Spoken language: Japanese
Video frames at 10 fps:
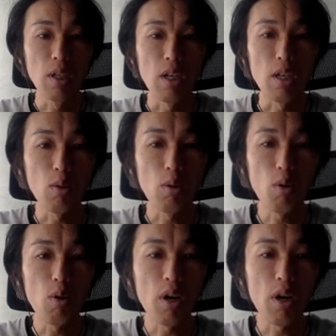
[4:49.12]
その
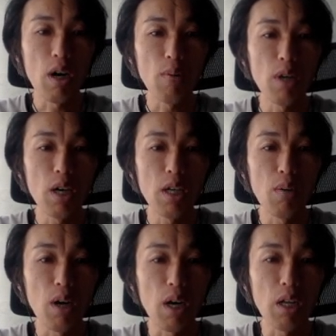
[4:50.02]
後、アブライラ
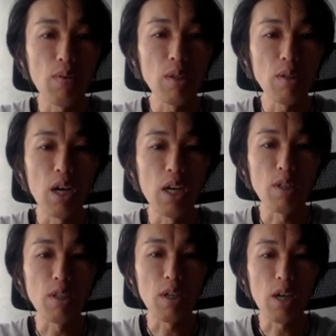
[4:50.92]
はカナフィスに入りま
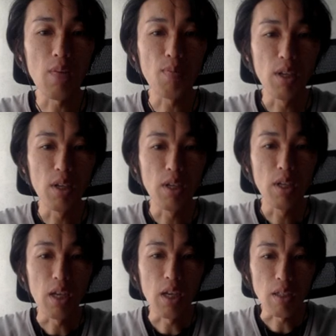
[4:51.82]
したが、
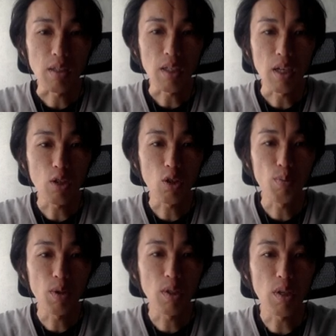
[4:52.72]
えー、ササン朝
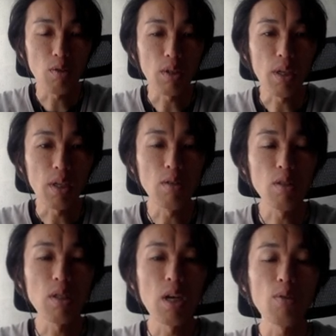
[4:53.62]
ペルシア軍が退却し
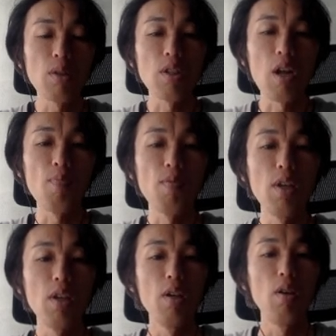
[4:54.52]
た後でした。
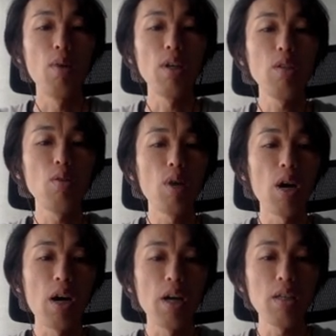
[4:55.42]
ワリード
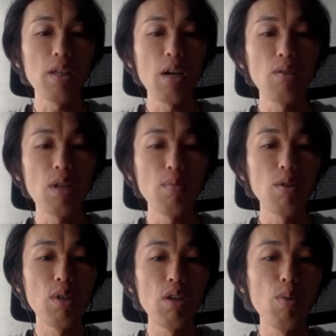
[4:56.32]
はアイン・アル・タムル
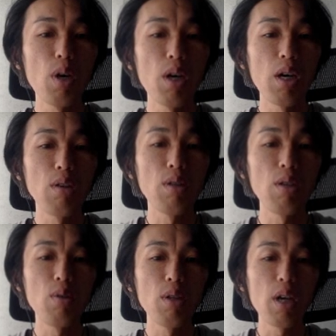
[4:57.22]
で馬からラクダに
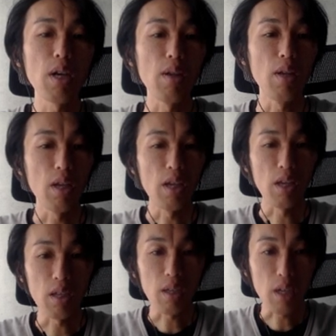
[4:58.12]
乗り換え、
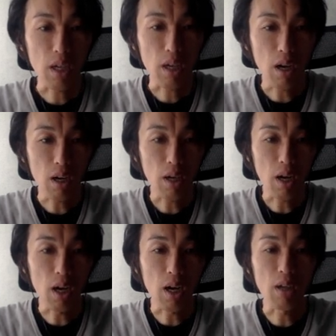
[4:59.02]
えー、
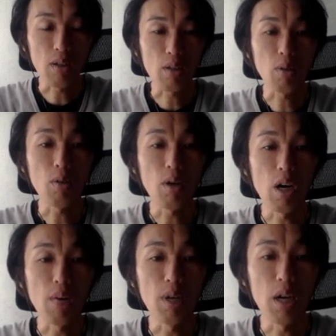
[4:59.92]
カーカと
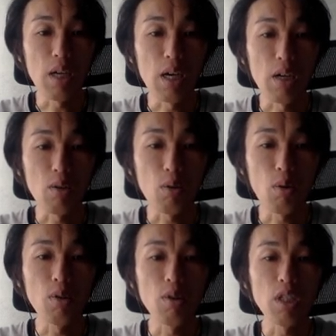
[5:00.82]
アブライラと合
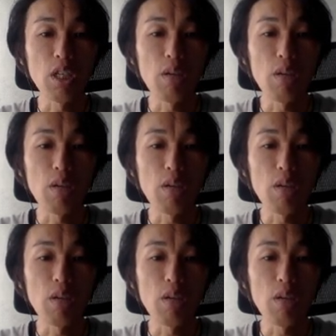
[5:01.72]
流し、